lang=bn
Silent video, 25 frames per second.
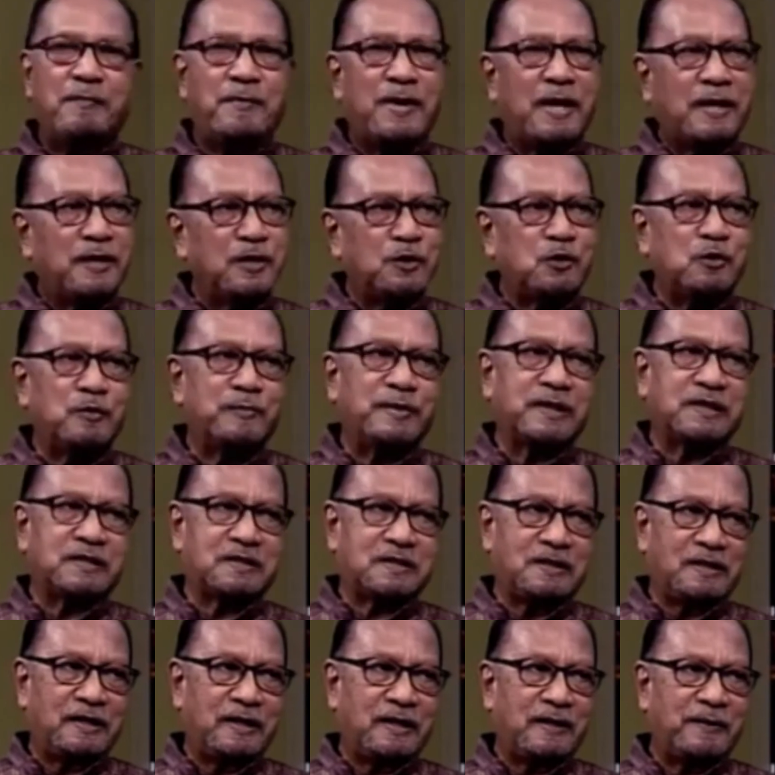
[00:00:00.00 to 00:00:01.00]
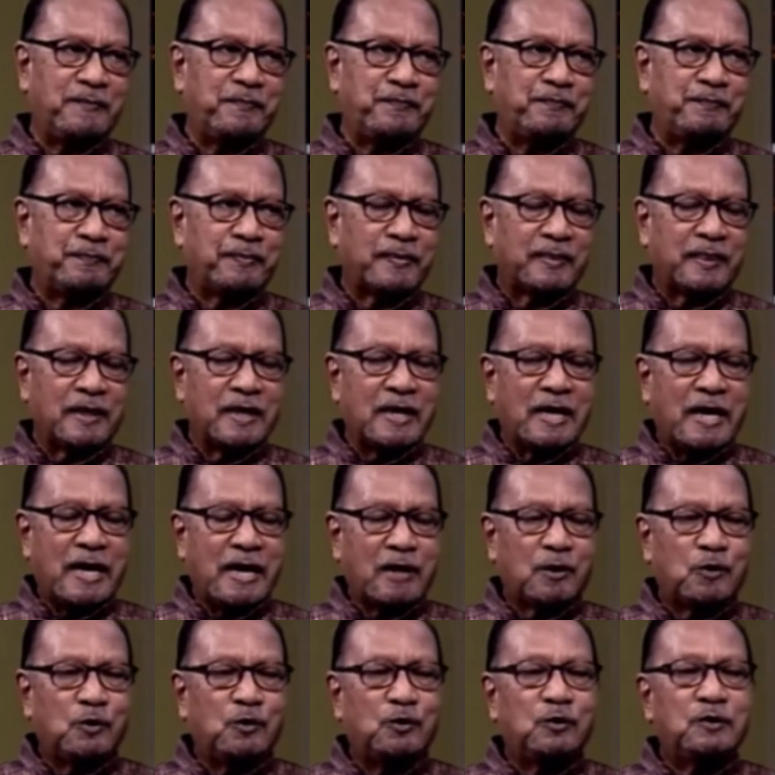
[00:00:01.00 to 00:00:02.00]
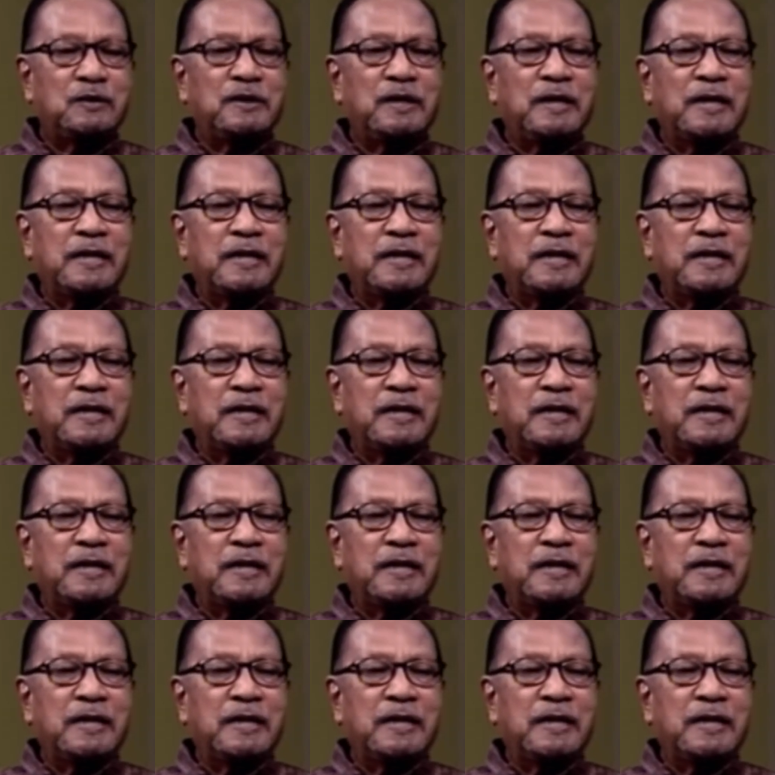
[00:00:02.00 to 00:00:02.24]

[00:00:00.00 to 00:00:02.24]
পানি তো পাচ্ছি না এখন